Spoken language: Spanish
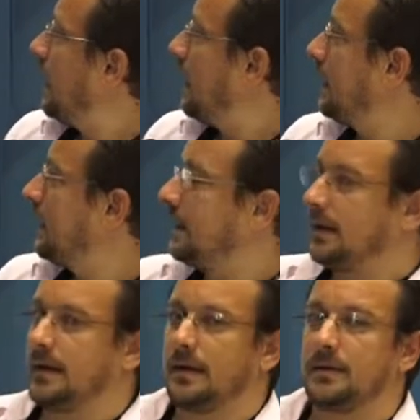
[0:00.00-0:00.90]

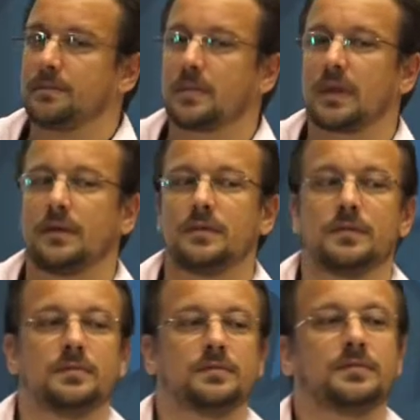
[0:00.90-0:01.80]

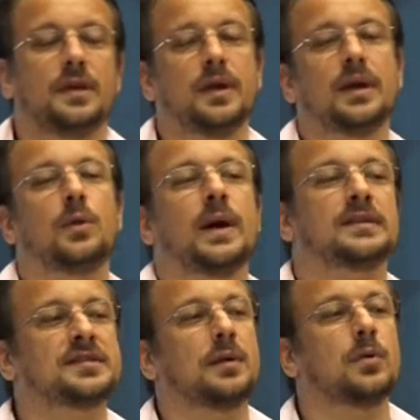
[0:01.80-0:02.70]
¿Desde qué lugar
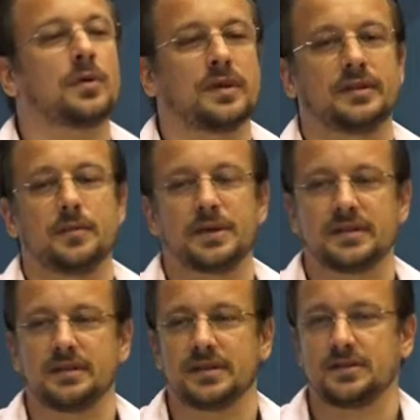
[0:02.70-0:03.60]
se aborda esta
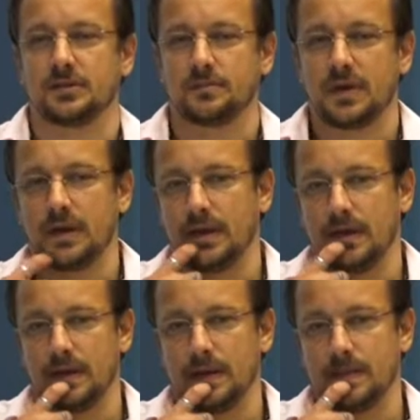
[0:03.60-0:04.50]
presentación?
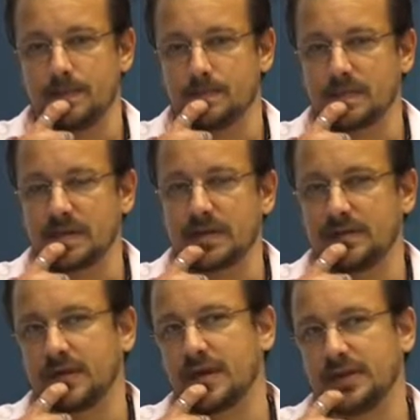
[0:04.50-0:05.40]

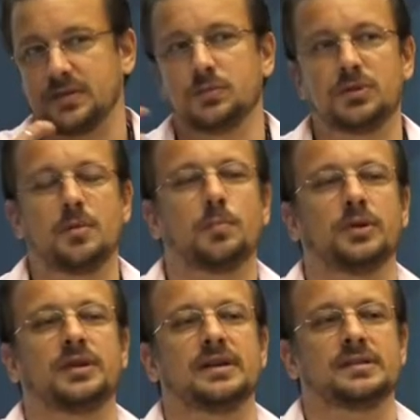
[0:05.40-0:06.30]
desde hace un tiempo
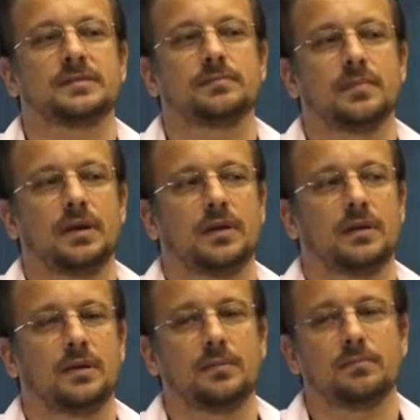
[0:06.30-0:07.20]
atrás,
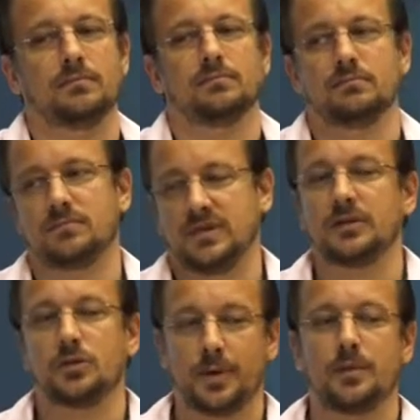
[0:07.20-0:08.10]
tanto para el